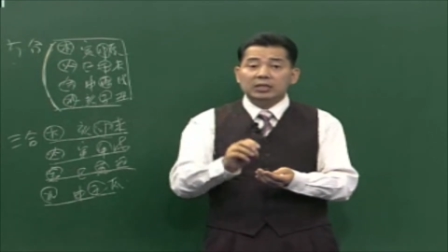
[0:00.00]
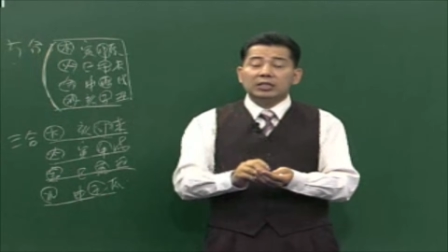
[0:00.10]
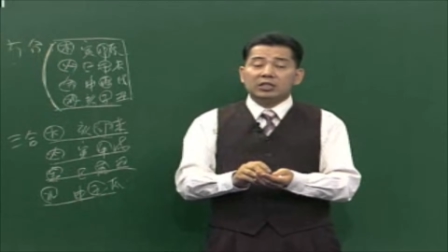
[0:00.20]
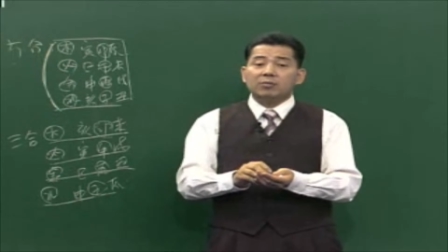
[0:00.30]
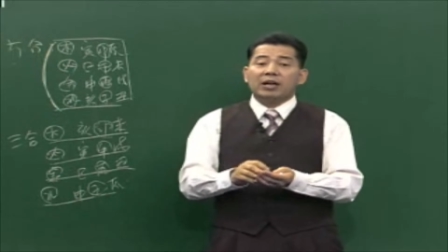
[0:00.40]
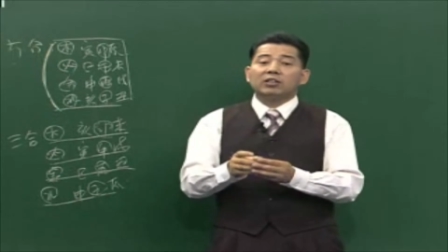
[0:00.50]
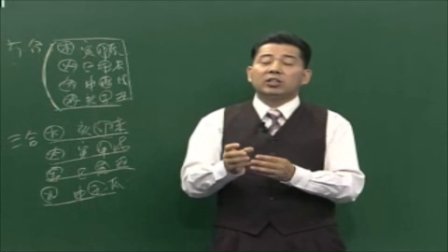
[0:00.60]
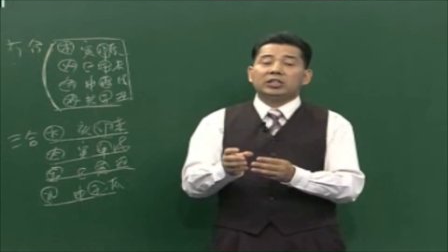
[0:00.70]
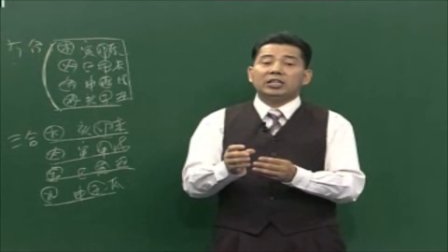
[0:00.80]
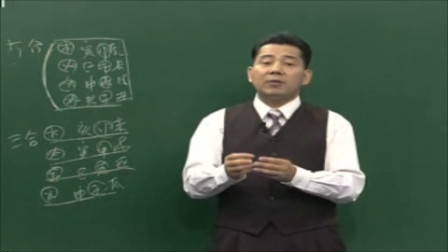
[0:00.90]
있지만
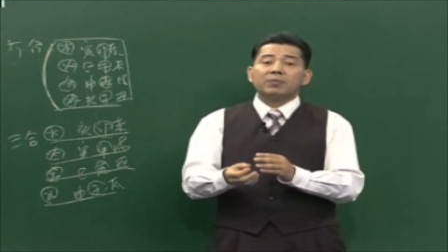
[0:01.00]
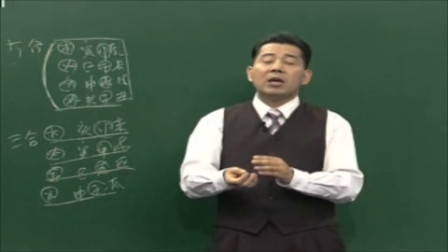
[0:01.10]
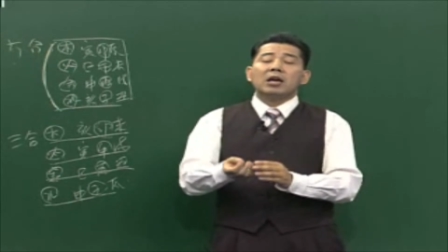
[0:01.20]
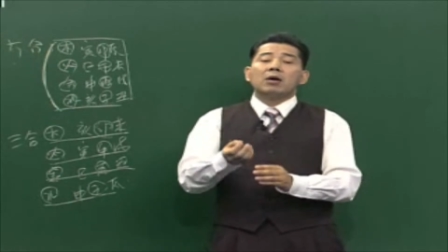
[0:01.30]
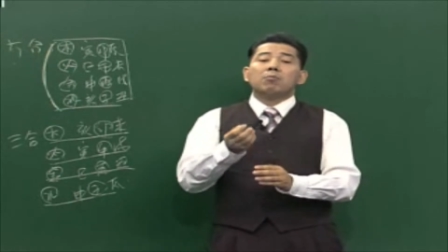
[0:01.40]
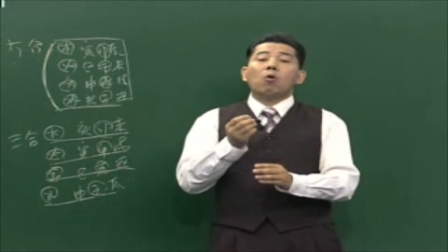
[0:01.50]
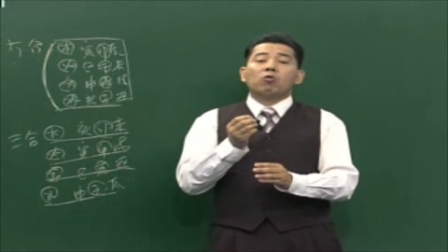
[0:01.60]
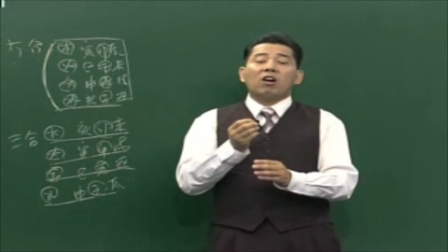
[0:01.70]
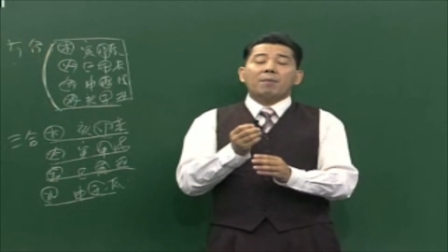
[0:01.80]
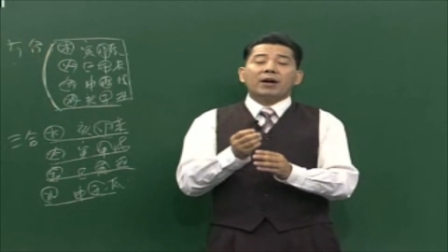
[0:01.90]
이것이
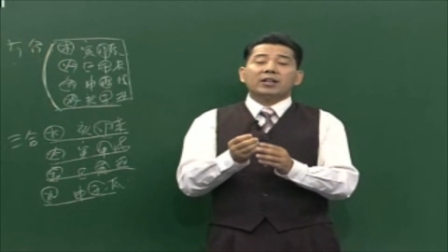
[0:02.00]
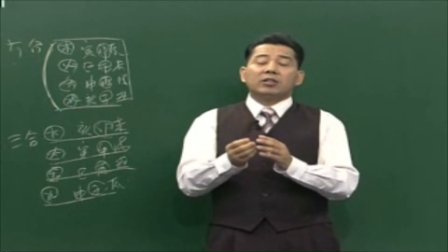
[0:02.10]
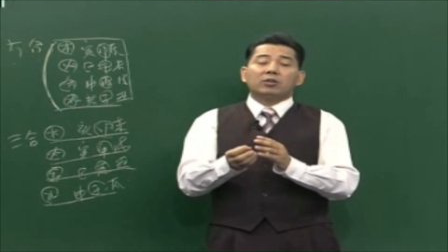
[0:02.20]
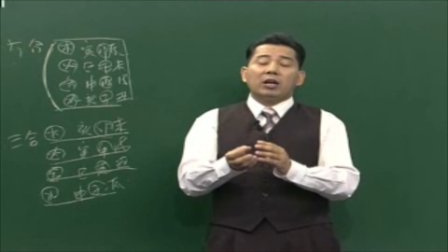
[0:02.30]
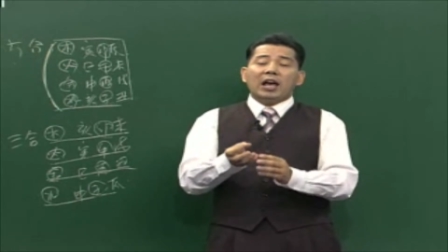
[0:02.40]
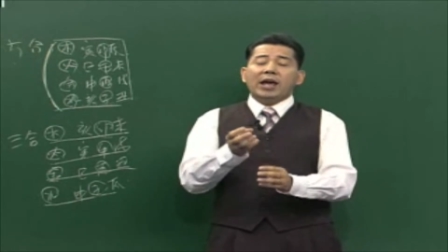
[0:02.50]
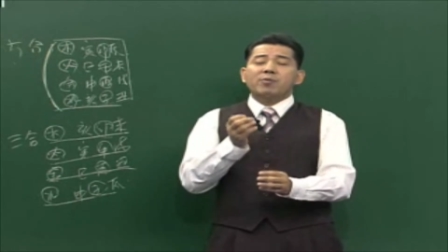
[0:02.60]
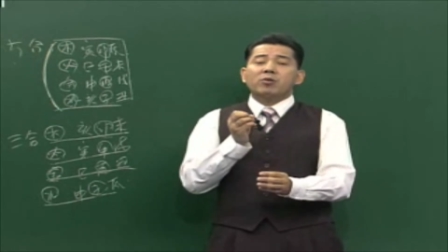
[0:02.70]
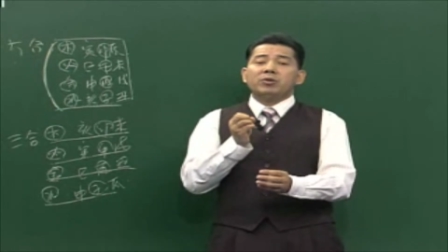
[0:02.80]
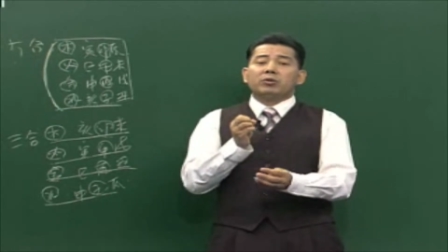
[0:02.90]
목과 만나서
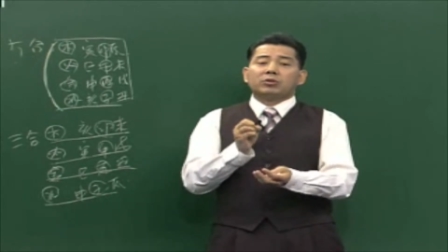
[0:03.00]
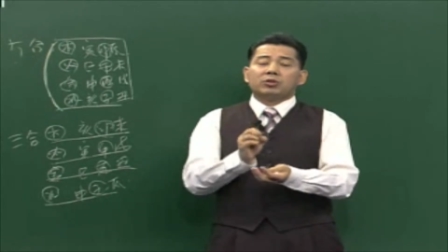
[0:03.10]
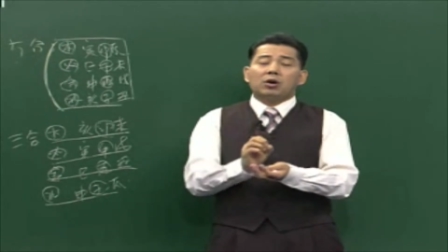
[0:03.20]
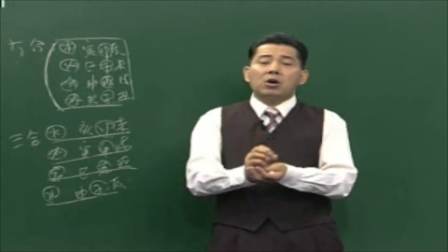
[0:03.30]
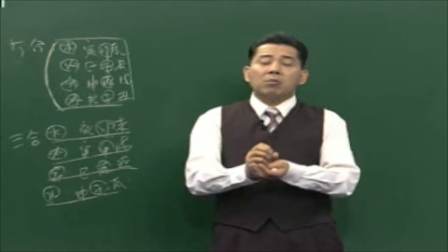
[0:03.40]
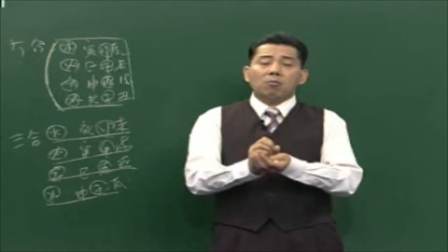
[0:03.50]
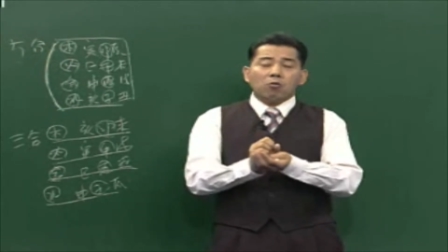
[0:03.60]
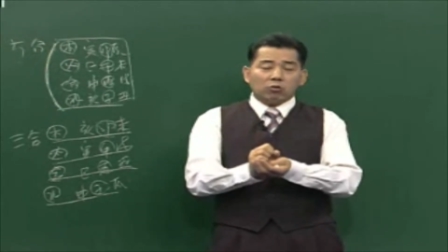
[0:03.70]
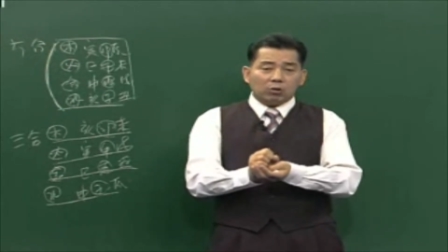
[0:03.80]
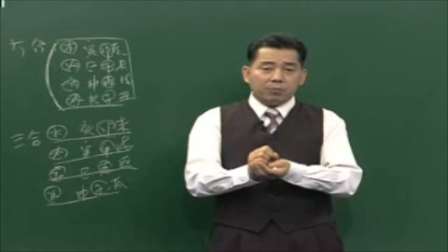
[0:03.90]
해묘미로서
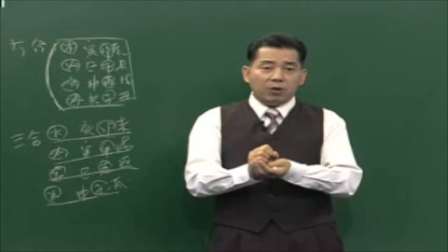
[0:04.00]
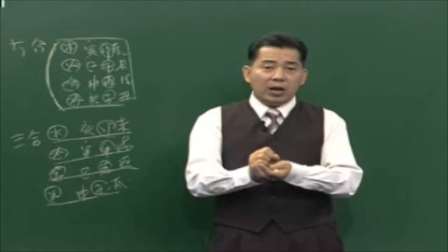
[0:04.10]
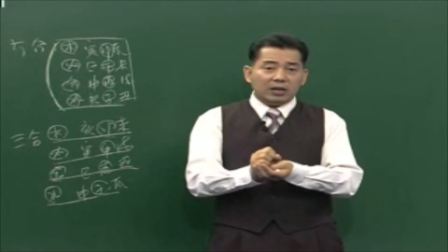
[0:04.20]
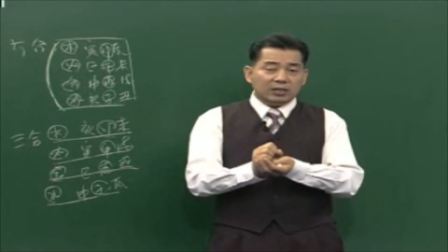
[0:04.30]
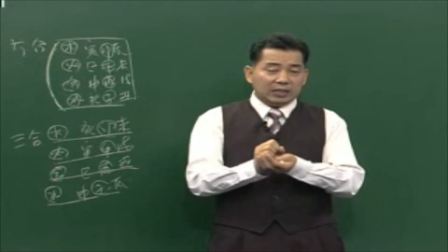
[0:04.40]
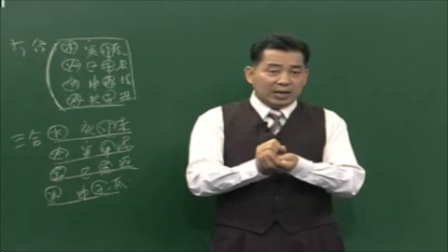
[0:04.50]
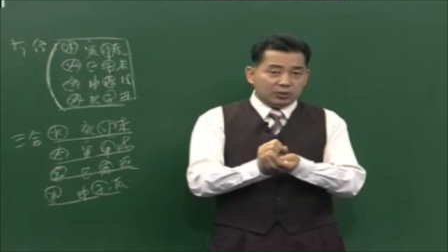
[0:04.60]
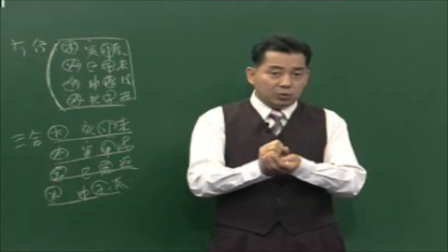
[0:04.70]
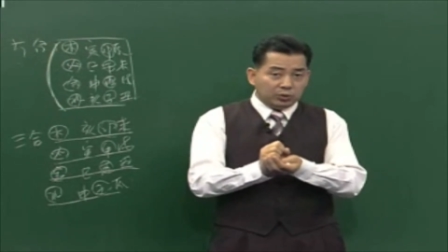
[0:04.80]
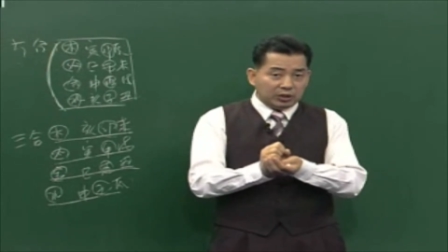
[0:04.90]
목으로 변화를
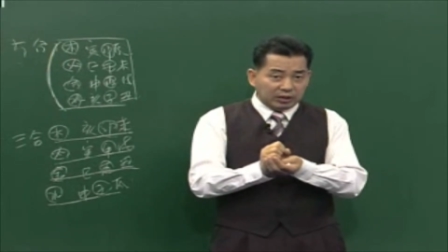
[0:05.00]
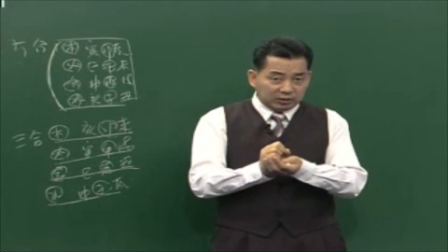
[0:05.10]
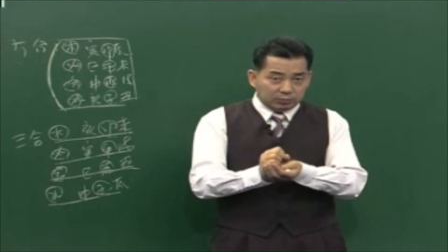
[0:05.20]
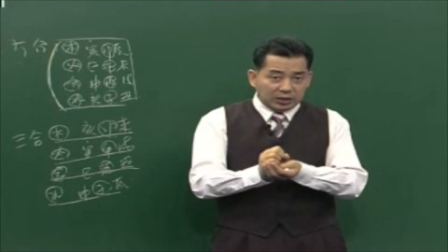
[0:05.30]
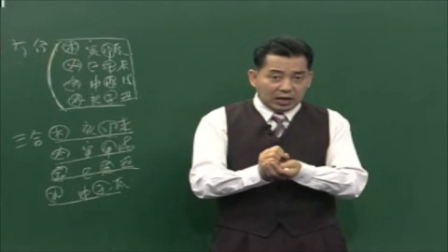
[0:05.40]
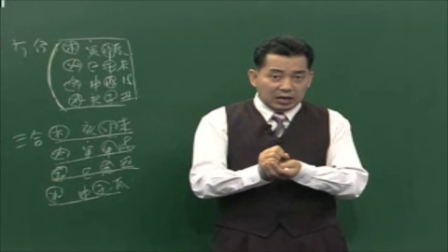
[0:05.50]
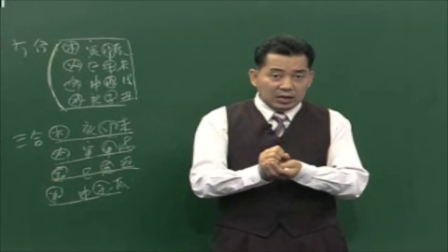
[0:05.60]
가져온다고 했습니다.